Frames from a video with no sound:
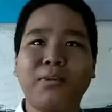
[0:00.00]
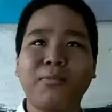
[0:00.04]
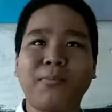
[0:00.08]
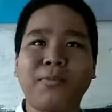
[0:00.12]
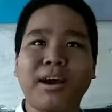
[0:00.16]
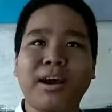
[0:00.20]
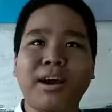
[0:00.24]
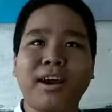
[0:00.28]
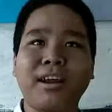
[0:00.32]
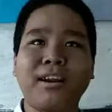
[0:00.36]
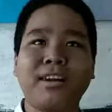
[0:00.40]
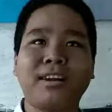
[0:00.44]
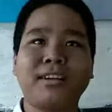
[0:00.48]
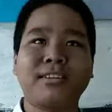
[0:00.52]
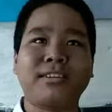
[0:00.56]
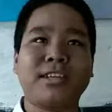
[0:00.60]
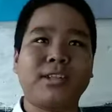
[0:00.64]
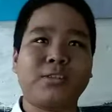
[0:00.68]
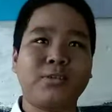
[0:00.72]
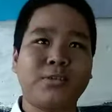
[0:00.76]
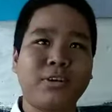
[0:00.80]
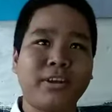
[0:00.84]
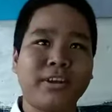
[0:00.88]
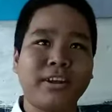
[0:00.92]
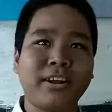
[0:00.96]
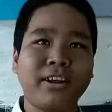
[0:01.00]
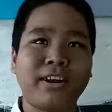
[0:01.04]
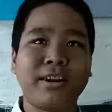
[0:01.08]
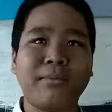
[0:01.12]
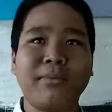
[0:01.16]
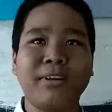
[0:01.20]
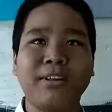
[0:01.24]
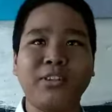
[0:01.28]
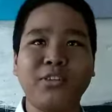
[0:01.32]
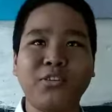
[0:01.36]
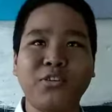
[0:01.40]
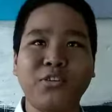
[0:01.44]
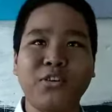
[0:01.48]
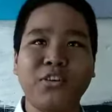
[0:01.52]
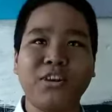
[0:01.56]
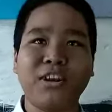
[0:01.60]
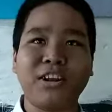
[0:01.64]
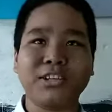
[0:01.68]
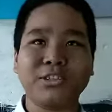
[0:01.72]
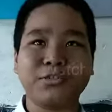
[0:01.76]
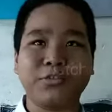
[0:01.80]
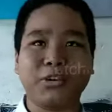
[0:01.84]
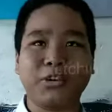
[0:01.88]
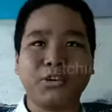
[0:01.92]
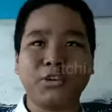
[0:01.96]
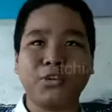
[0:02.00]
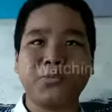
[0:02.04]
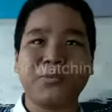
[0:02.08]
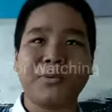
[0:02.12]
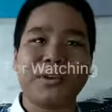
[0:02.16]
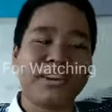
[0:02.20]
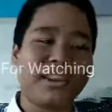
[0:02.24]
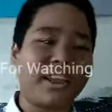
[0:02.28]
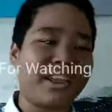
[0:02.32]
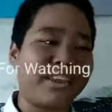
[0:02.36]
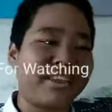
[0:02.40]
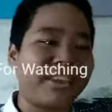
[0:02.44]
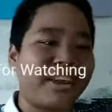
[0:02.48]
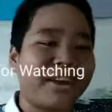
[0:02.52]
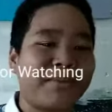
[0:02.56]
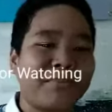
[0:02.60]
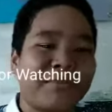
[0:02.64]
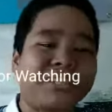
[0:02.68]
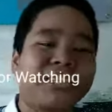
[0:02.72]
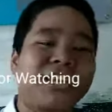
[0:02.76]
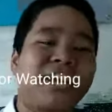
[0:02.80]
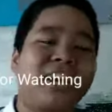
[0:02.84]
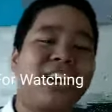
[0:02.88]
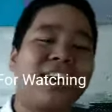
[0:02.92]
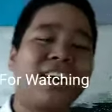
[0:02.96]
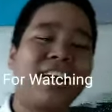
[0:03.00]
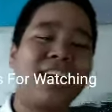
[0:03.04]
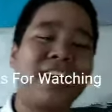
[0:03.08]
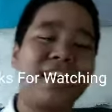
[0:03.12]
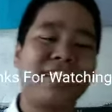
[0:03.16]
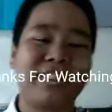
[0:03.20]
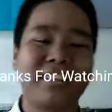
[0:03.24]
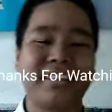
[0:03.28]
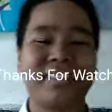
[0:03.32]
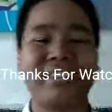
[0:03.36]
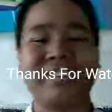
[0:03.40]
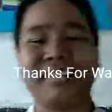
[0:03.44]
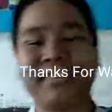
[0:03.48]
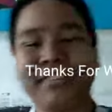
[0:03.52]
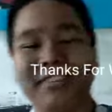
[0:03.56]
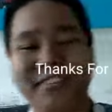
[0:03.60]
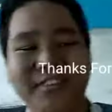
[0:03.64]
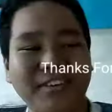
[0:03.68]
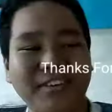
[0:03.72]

merupakan kesatuan yang dibentuk oleh suatu perjanjian masyarakat.